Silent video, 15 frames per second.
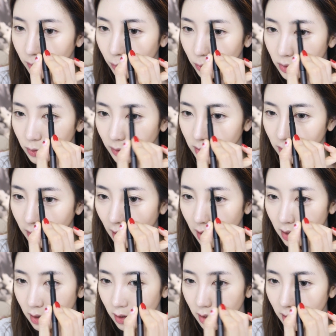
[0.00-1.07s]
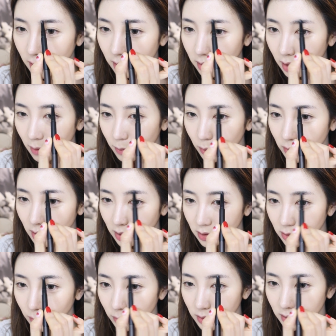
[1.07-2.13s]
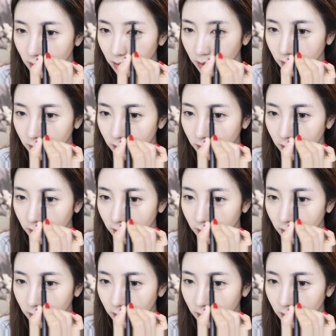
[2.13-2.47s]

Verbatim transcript: 요즘 완전 데일리템으로 잘 쓰고 있어요.